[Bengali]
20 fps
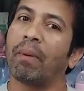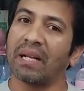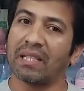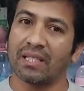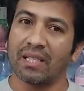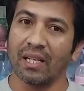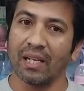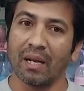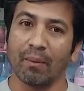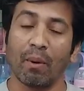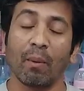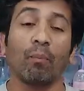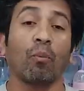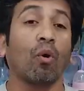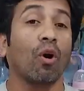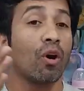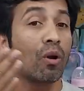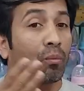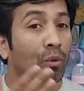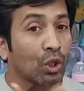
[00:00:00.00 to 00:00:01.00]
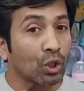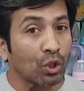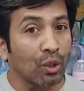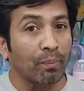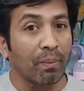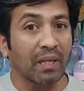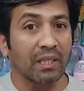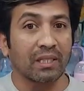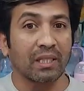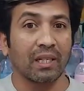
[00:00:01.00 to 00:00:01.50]
পাচ্ছেন না বা পরামর্শ
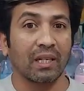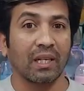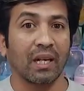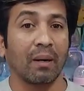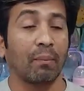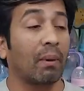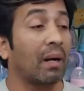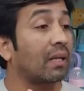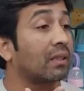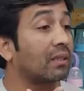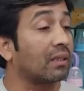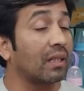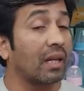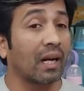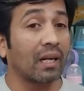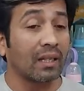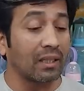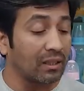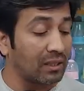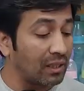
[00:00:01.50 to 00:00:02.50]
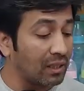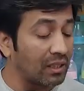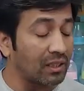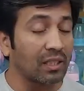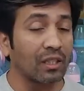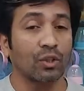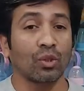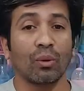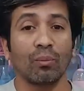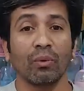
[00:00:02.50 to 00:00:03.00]
পাচ্ছেন না বা একটা
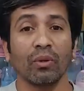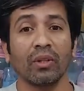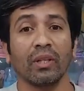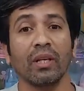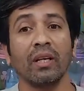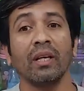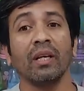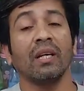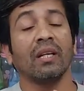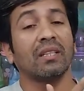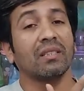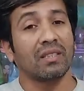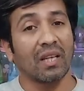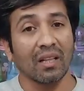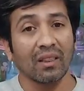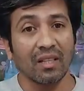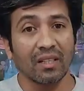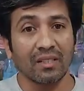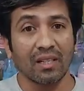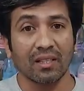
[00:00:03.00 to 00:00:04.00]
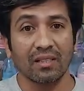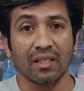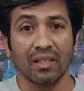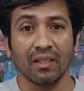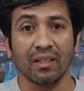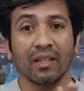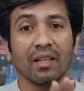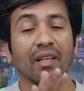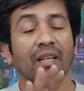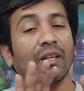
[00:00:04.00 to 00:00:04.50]
জিনিসের সম্বন্ধে জানতে
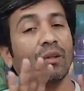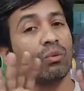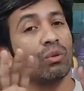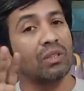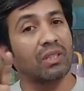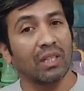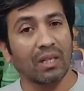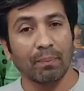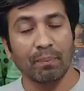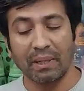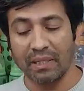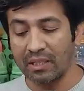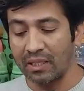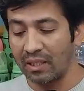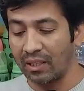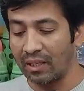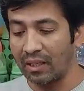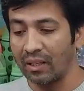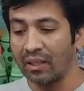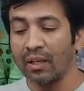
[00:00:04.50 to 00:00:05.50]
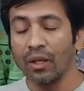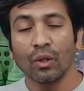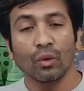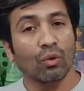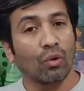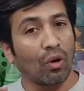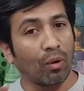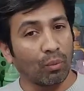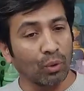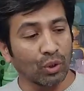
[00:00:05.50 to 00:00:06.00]
চাচ্ছেন কিন্তু সেটা পাচ্ছেন না
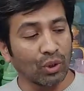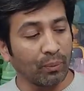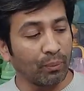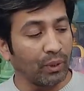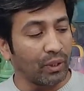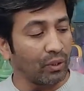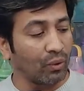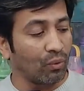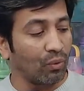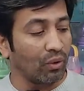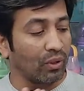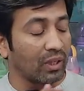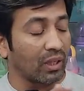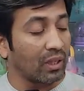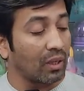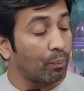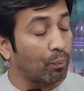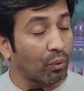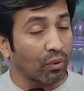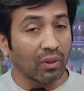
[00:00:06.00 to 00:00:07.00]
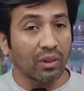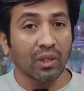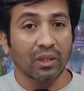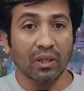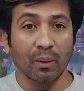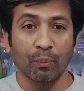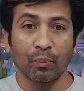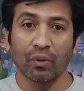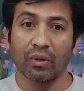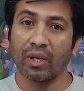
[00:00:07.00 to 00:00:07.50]
তো অবশ্যই ভিডিওগুলো দেখলে
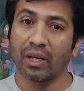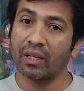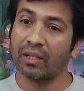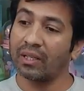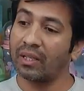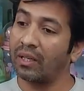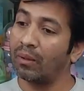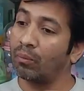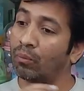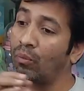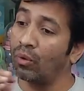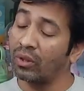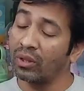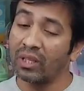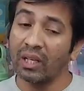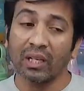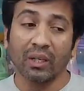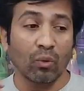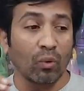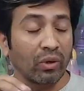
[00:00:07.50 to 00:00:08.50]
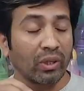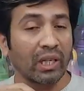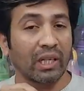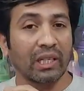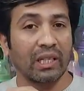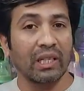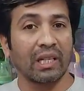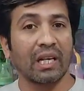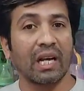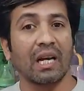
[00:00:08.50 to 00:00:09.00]
প্রত্যেকটা প্রোডাক্টের মধ্যে
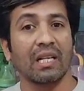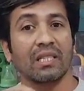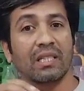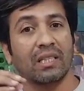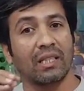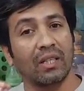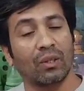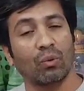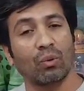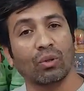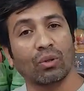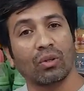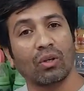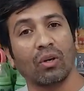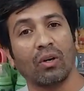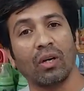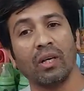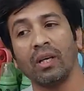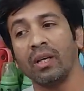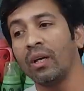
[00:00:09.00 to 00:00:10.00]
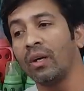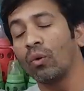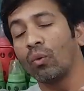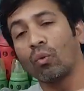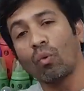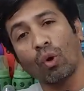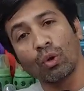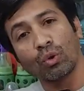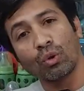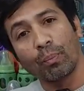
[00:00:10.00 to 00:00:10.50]
কোনটার কি কাজ কি করতে হয়
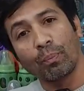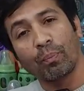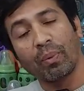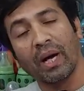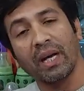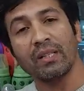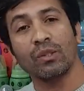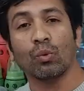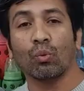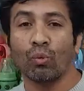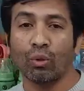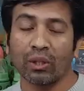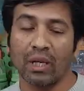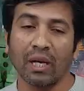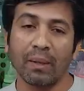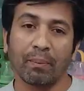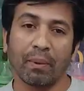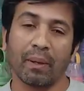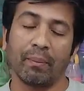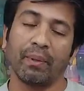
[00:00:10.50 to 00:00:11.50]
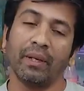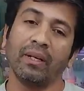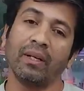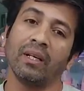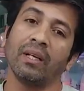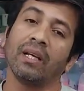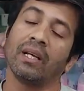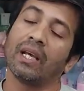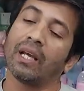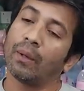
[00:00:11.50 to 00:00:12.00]
কত প্রাইস কোথায় পাবেন
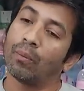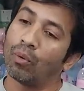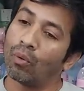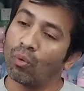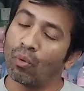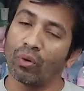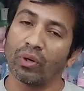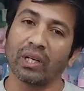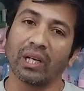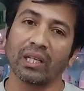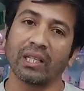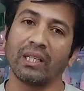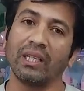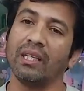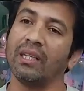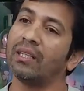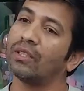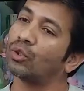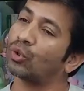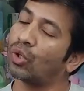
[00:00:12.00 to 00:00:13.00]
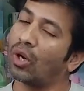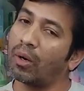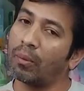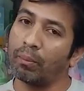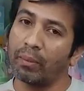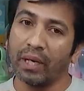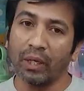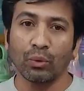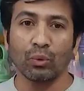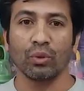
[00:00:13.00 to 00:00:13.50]
এবং কোনটার কি সব
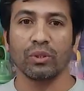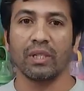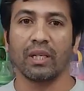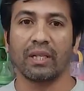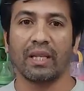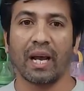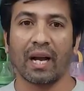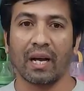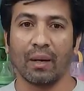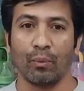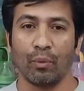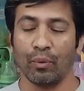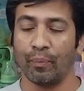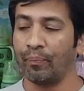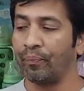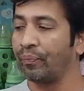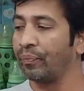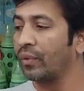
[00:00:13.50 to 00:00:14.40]
এ টু জেড দেখাবো